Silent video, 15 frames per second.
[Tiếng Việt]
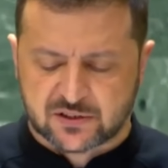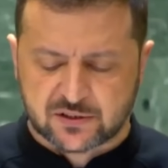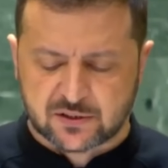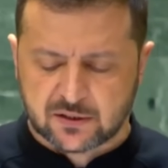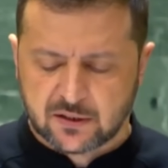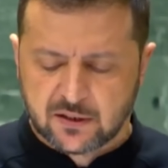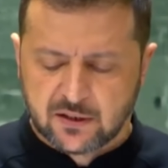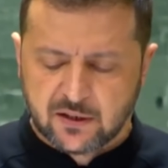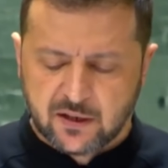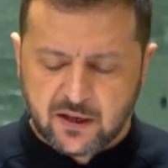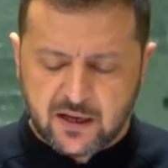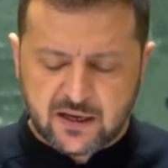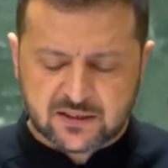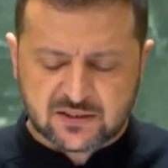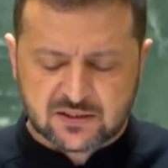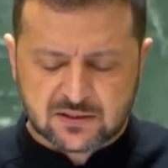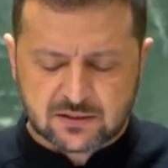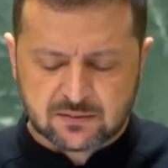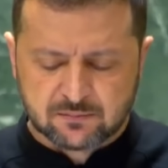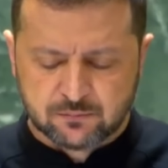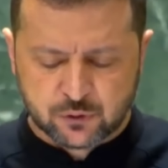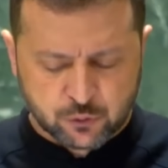như bất kỳ mục tiêu
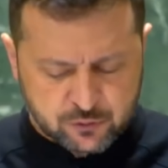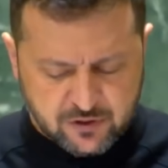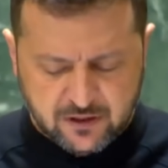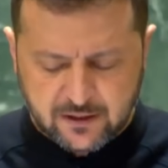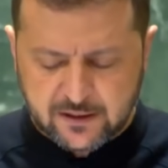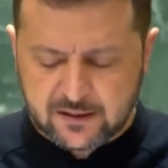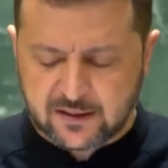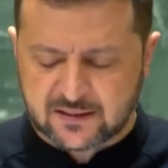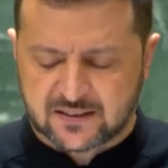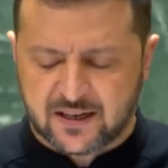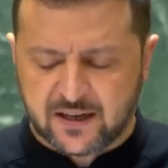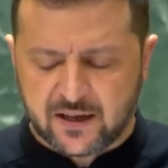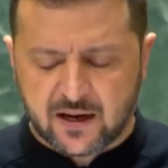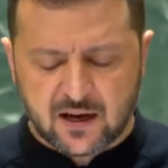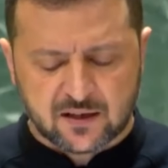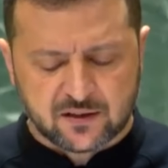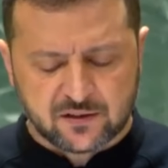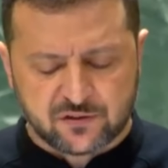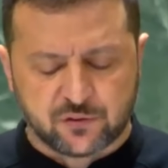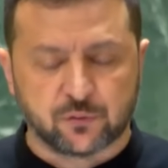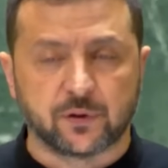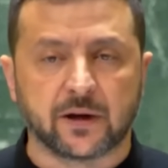nào khác trong cuộc chiến này.